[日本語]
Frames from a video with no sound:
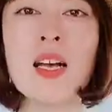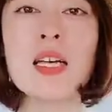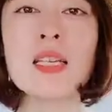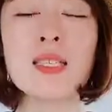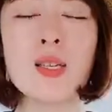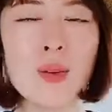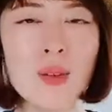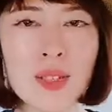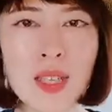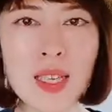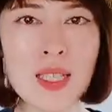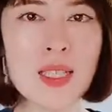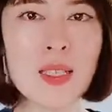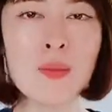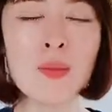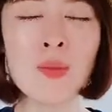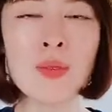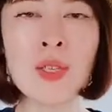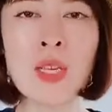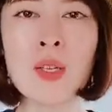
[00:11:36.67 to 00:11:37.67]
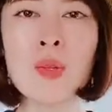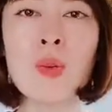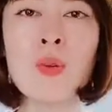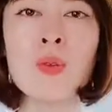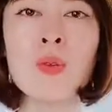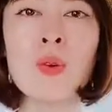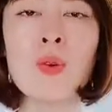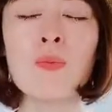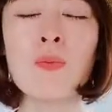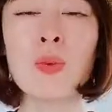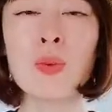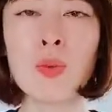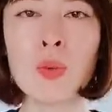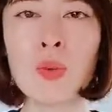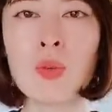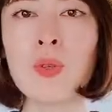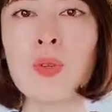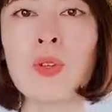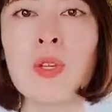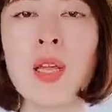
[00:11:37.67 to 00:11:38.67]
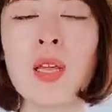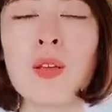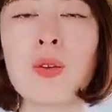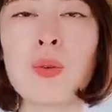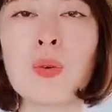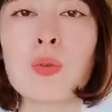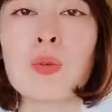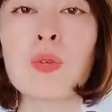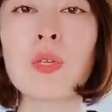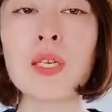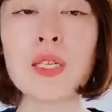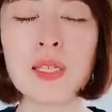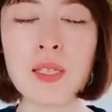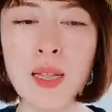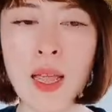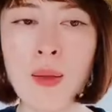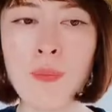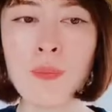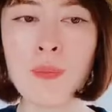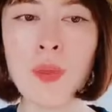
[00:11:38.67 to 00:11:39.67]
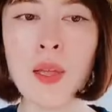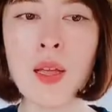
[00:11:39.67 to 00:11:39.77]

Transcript: そんな自分にどんどん戻るっていうことですね。